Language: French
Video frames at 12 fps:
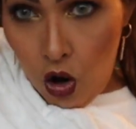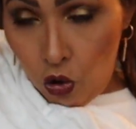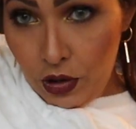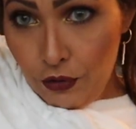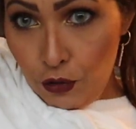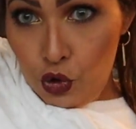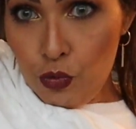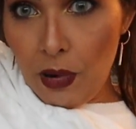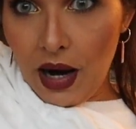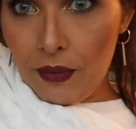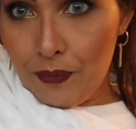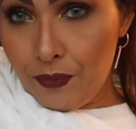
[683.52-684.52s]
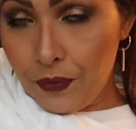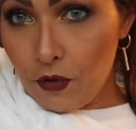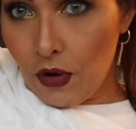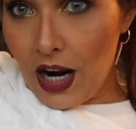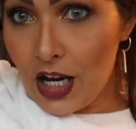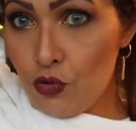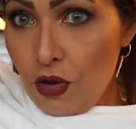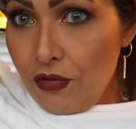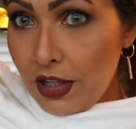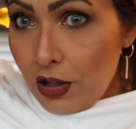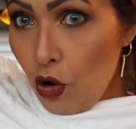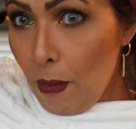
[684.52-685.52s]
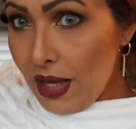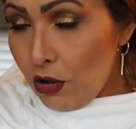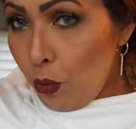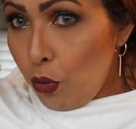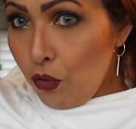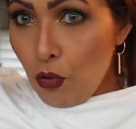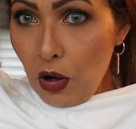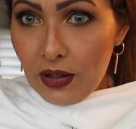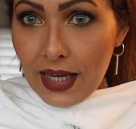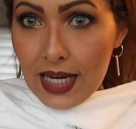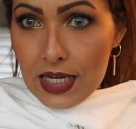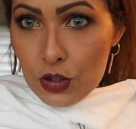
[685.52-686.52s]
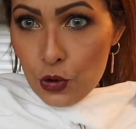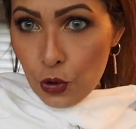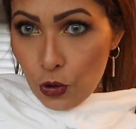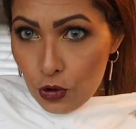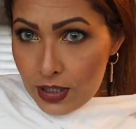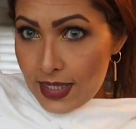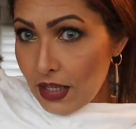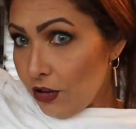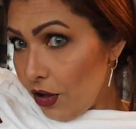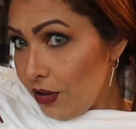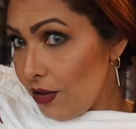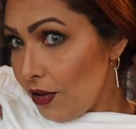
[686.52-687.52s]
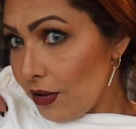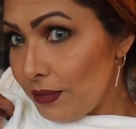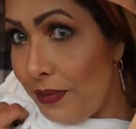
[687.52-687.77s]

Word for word: au niveau du bas. Voilà, je vais vite le mettre pour vous montrer ce que ça donne.